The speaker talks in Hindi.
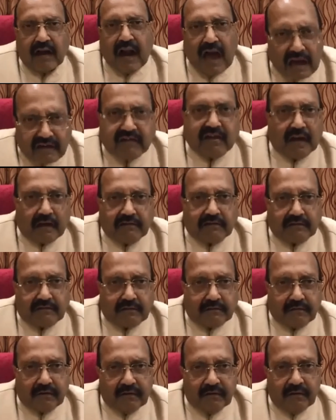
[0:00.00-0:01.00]
राक्षस
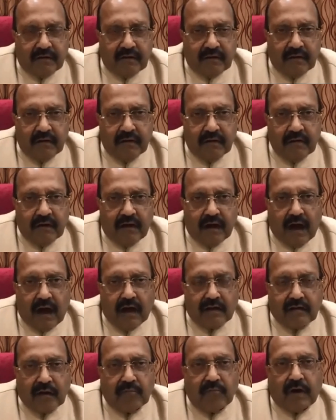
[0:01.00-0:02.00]

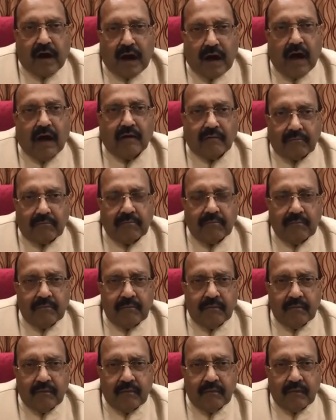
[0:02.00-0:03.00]
आजम खान
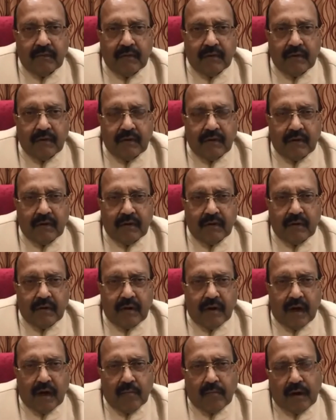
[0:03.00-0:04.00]

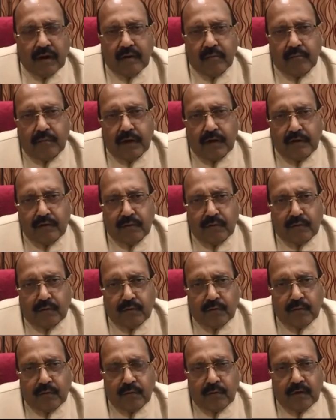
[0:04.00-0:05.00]
हमारी बेटियों
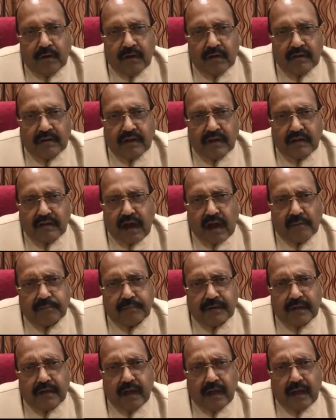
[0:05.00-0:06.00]
को
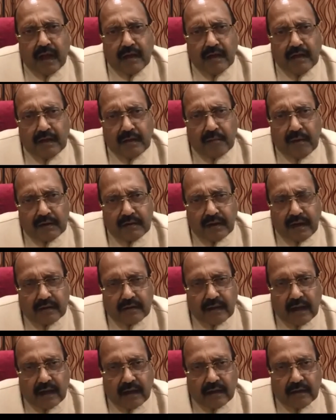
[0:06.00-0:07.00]
तेजाब से नहलाने की बात
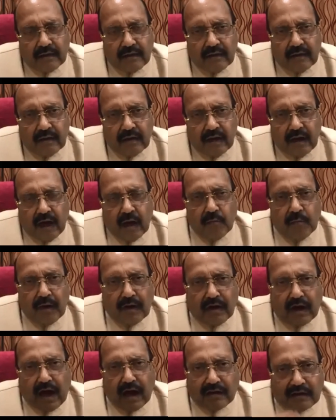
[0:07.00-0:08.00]
करता है
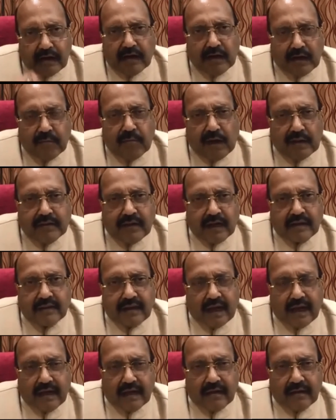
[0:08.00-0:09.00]
हमें काटने की बात
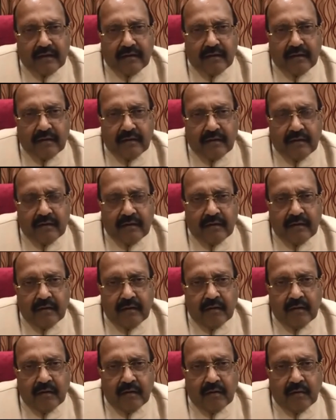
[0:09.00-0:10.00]
करता है
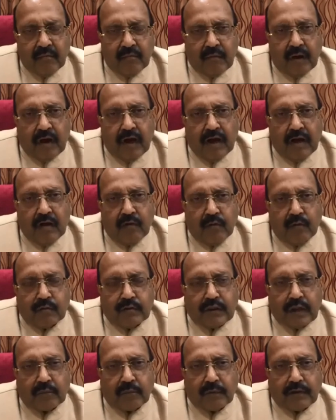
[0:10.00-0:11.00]
मैं
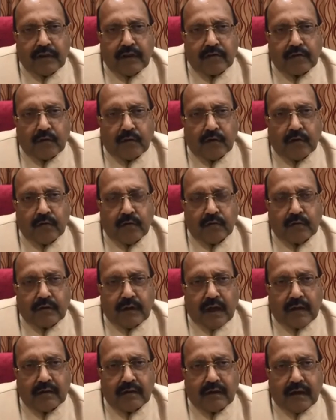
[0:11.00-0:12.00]
उत्तर प्रदेश और
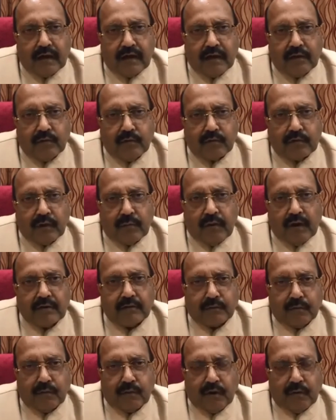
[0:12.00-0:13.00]
हिंदुस्तान के हिंदू
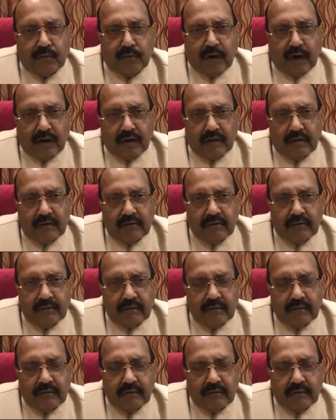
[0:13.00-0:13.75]
समाज को कहूंगा